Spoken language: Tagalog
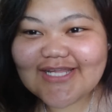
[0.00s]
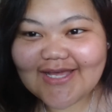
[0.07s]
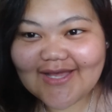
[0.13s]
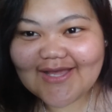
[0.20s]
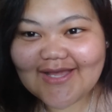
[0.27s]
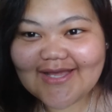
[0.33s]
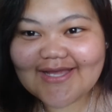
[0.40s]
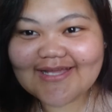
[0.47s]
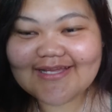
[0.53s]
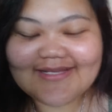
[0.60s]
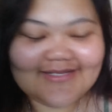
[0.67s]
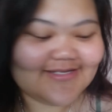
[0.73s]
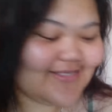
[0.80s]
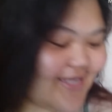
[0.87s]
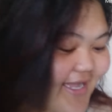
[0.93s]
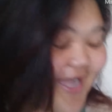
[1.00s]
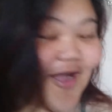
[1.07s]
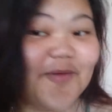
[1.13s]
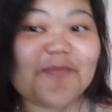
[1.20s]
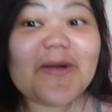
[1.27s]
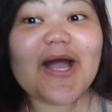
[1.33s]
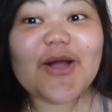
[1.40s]
lang,
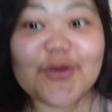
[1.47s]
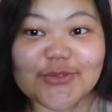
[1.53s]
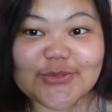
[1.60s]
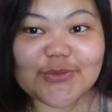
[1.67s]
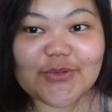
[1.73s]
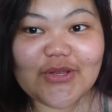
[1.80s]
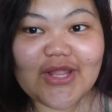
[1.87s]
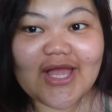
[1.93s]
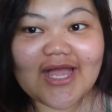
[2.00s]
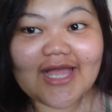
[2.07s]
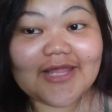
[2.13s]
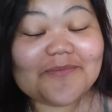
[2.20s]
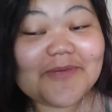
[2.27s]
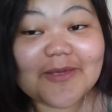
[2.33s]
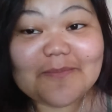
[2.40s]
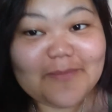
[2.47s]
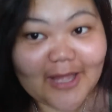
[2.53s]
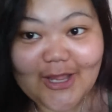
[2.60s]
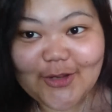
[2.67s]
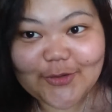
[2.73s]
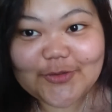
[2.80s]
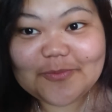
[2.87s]
kakabangon ko lang, and by
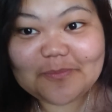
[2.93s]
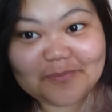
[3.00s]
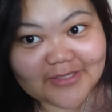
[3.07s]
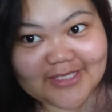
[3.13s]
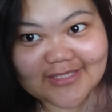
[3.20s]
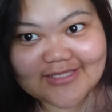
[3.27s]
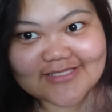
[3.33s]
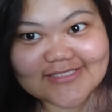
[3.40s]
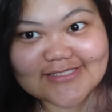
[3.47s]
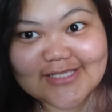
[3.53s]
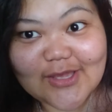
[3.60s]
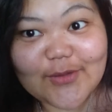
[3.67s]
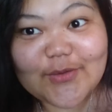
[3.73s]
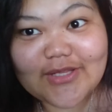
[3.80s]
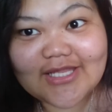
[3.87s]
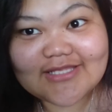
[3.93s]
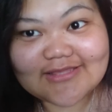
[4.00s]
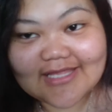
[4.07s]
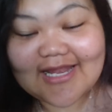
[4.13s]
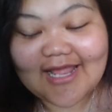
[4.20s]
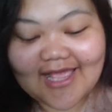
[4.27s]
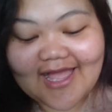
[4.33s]
bangon means, ngayon
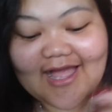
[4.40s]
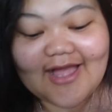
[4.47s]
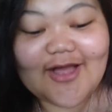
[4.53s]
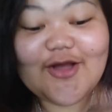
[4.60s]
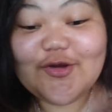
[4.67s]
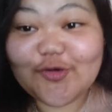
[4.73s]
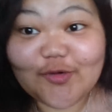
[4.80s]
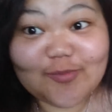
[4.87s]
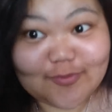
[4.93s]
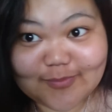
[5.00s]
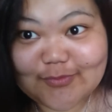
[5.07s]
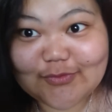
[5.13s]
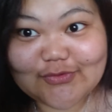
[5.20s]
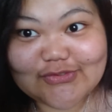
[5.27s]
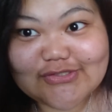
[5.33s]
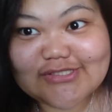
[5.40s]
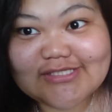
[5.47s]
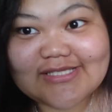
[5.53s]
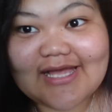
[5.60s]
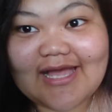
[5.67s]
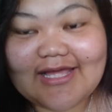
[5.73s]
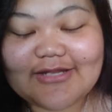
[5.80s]
lang talaga umupo
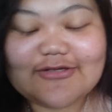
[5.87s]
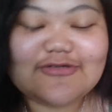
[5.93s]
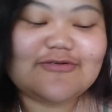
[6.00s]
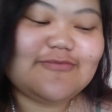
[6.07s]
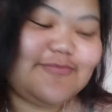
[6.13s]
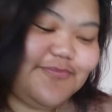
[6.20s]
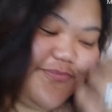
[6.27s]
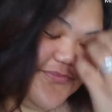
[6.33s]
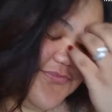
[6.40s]
sa ano,